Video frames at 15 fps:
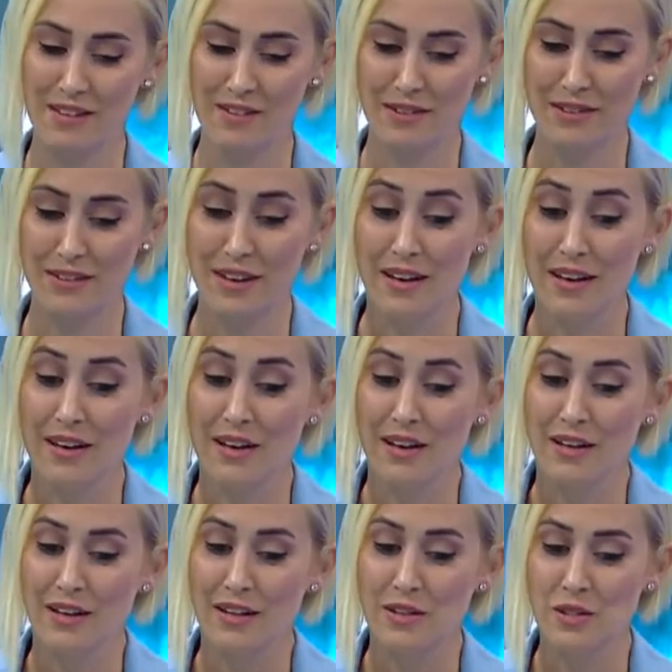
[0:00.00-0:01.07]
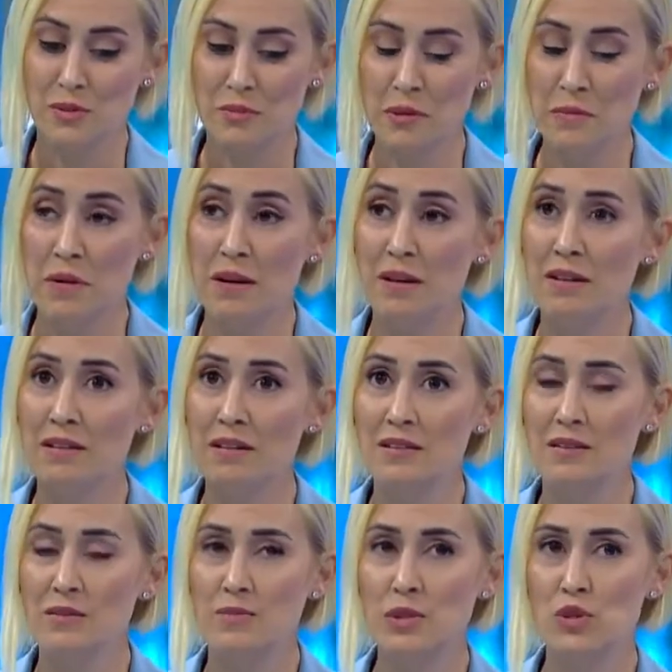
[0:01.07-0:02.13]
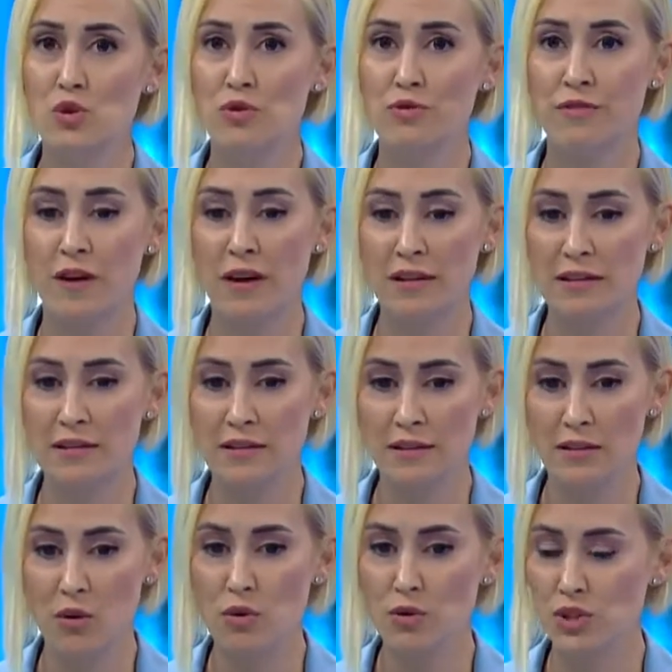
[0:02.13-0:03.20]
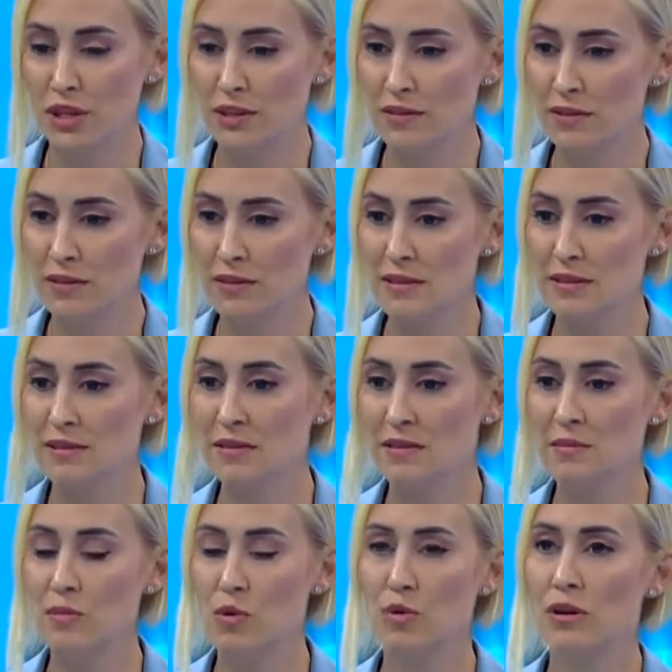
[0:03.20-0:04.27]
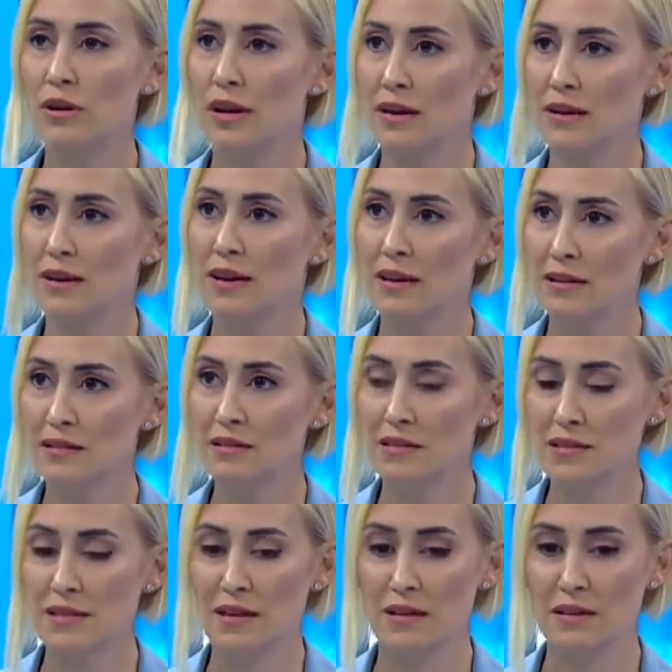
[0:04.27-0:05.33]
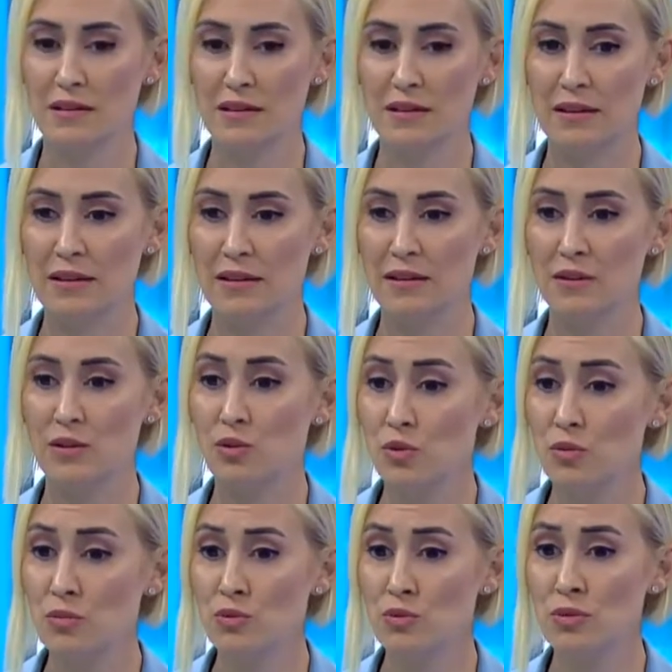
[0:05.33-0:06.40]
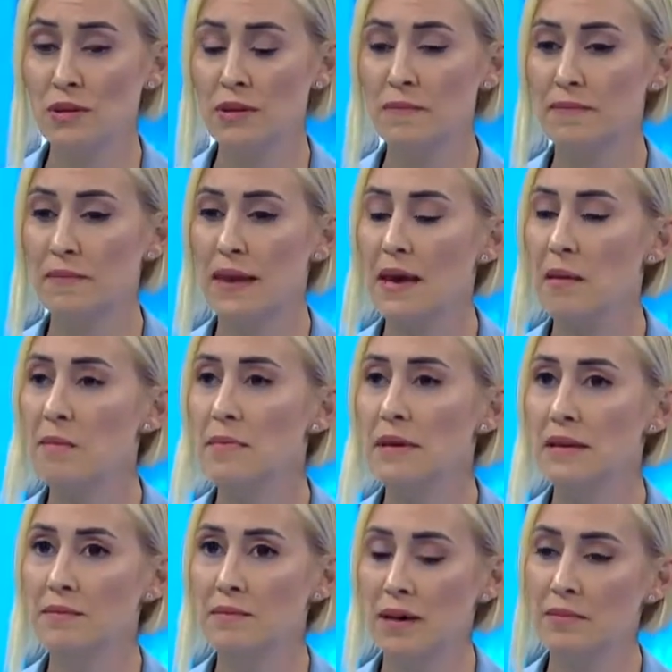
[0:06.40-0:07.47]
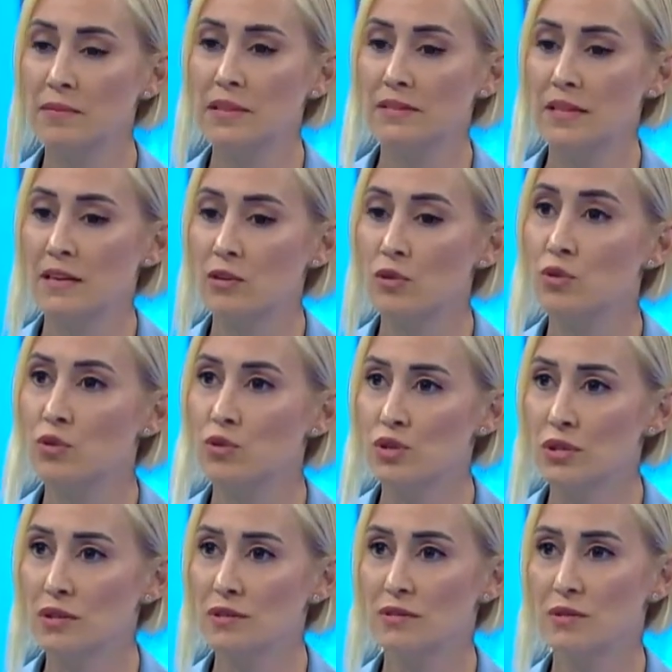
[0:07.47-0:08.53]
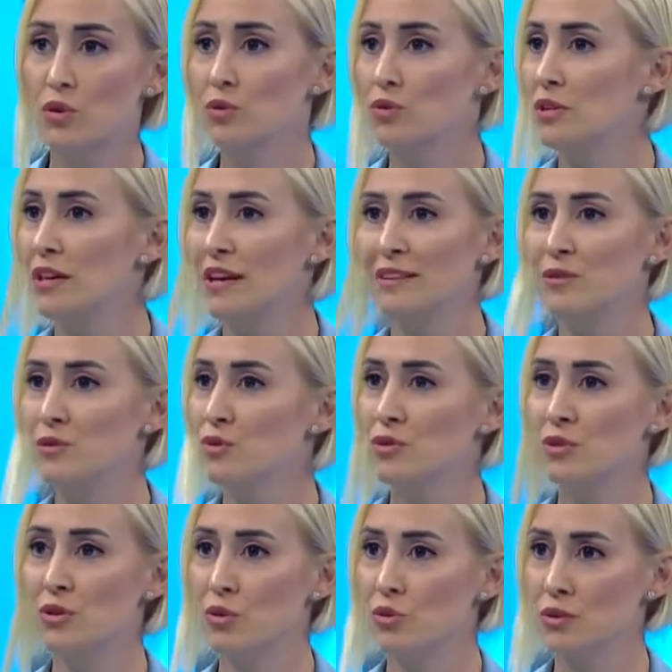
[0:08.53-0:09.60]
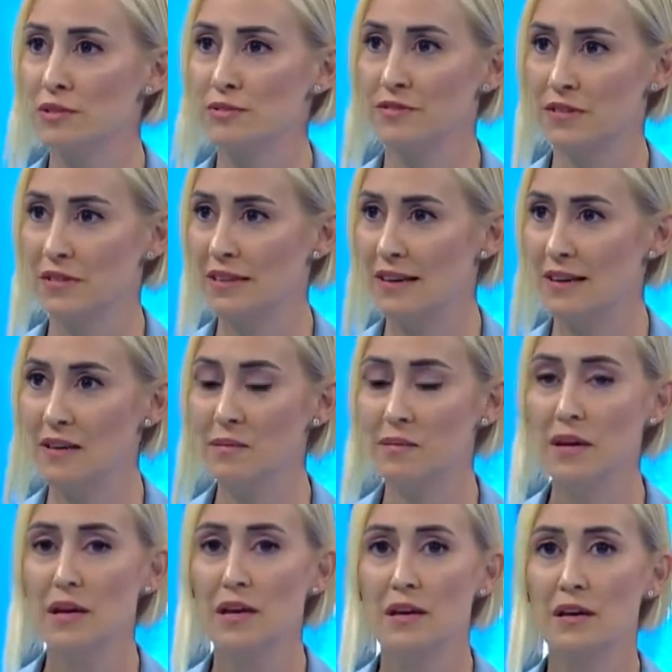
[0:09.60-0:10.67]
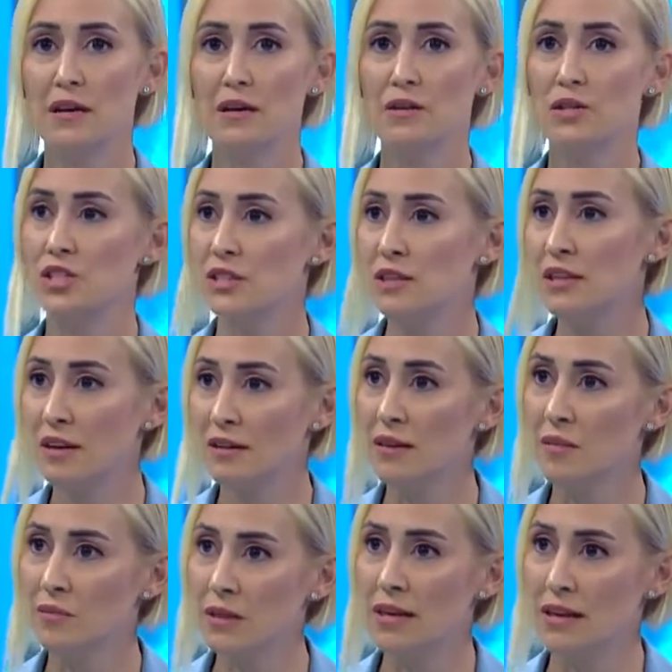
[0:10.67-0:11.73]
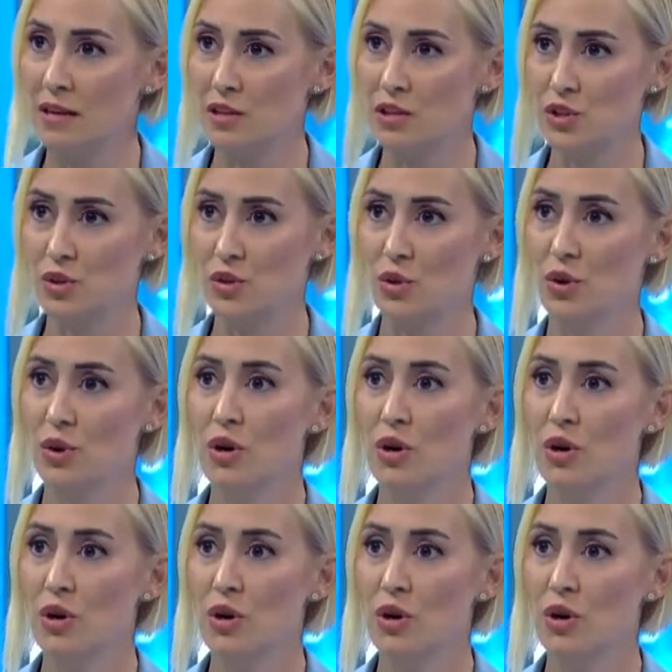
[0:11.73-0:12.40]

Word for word: Evet. Şimdi mimarlığı birçok farklı ölçekte tasarım olarak ele alırsak e, günümüzde hem bilim hem de teknoloji 4, endüstri 4.0 diyelim e, ciddi anlamda gelişiyor.